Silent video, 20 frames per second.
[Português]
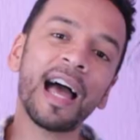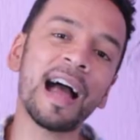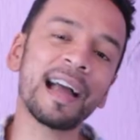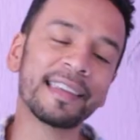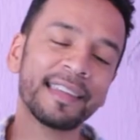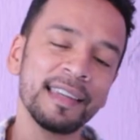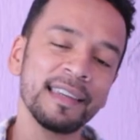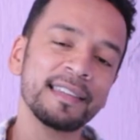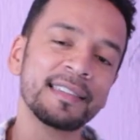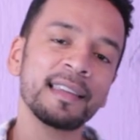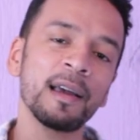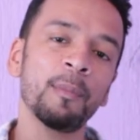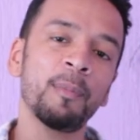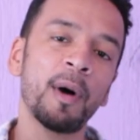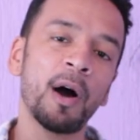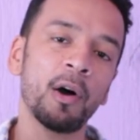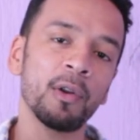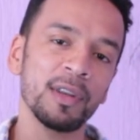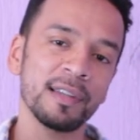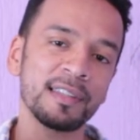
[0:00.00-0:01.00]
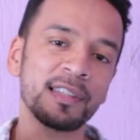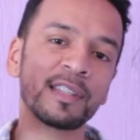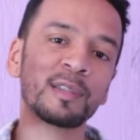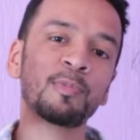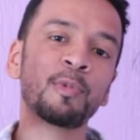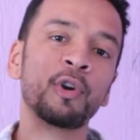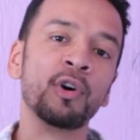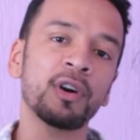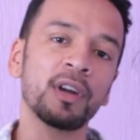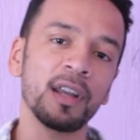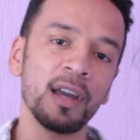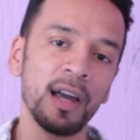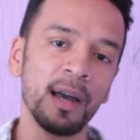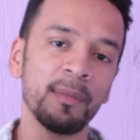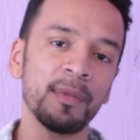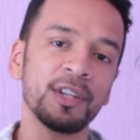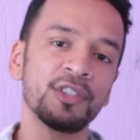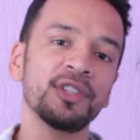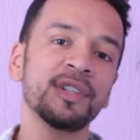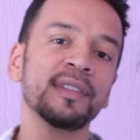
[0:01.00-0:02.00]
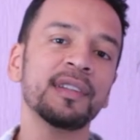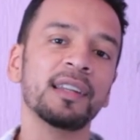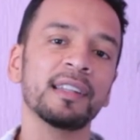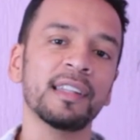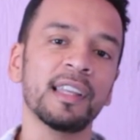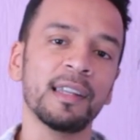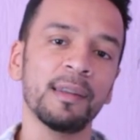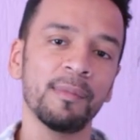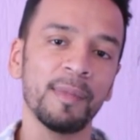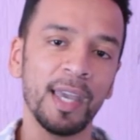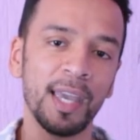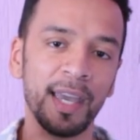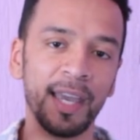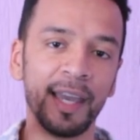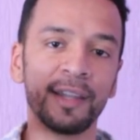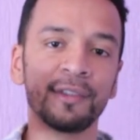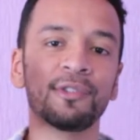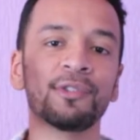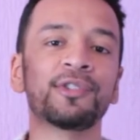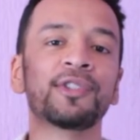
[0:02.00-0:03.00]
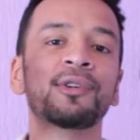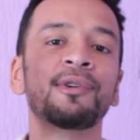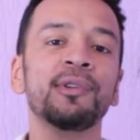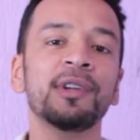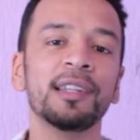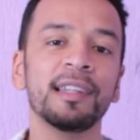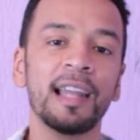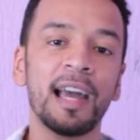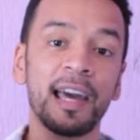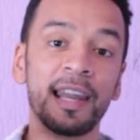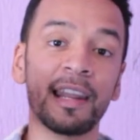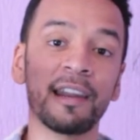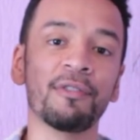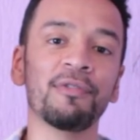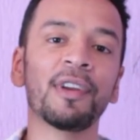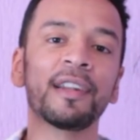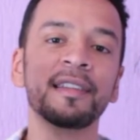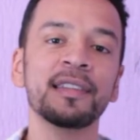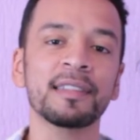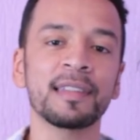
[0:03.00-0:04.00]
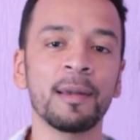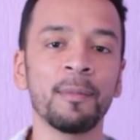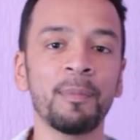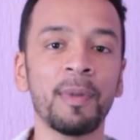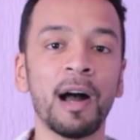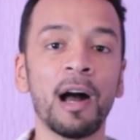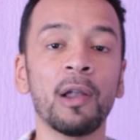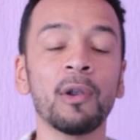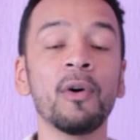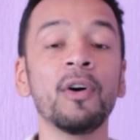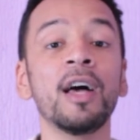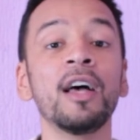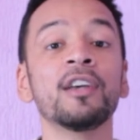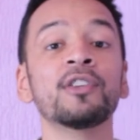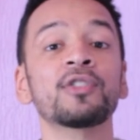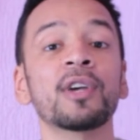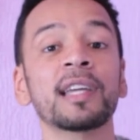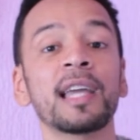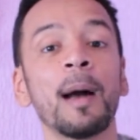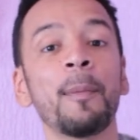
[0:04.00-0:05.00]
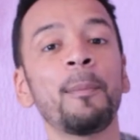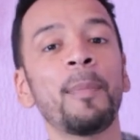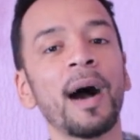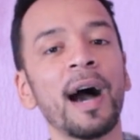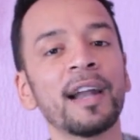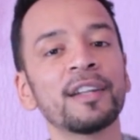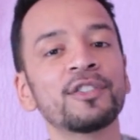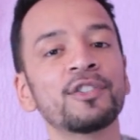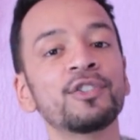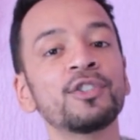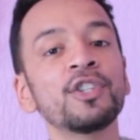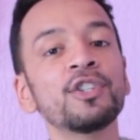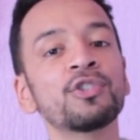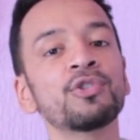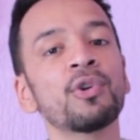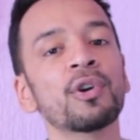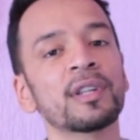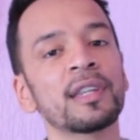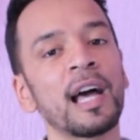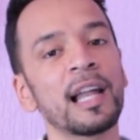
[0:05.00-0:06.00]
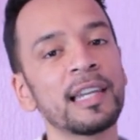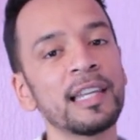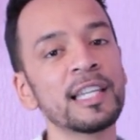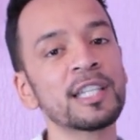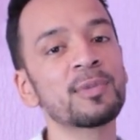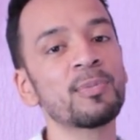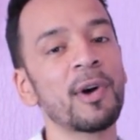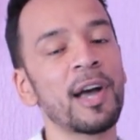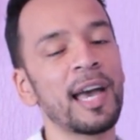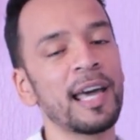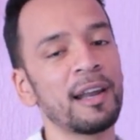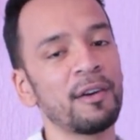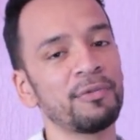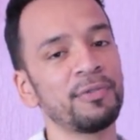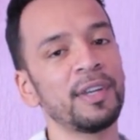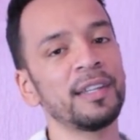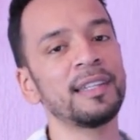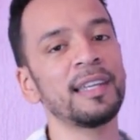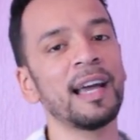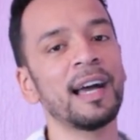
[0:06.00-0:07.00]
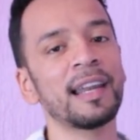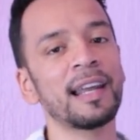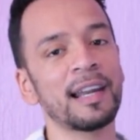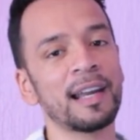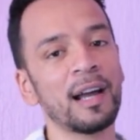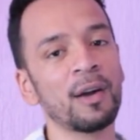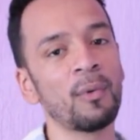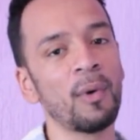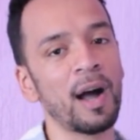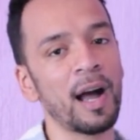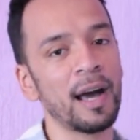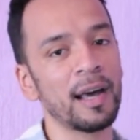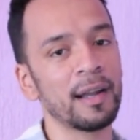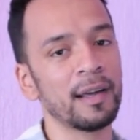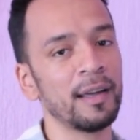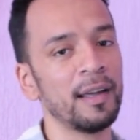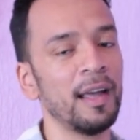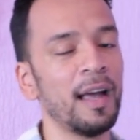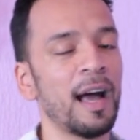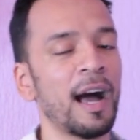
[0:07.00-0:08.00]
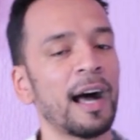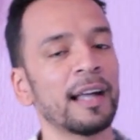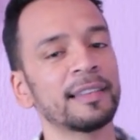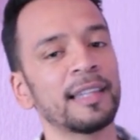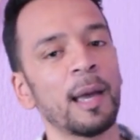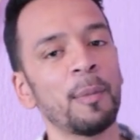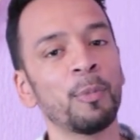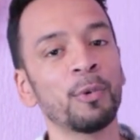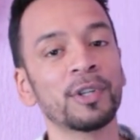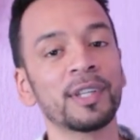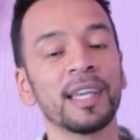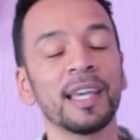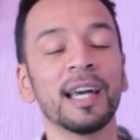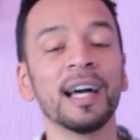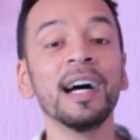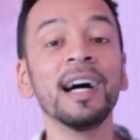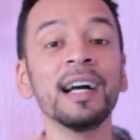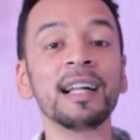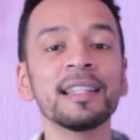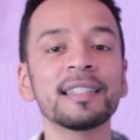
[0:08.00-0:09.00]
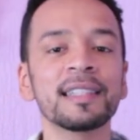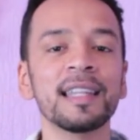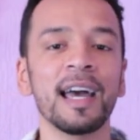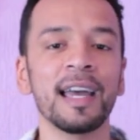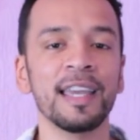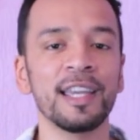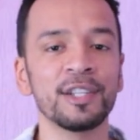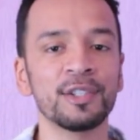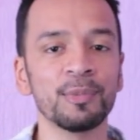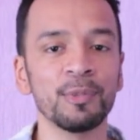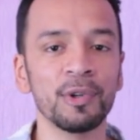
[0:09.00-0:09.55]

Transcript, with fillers: aqui em São Paulo. Esses programas de entretenimento, de culinária, era feito em São Paulo, só que a parte de jornalismo era feita em Araraquara. Até porque antes da Rede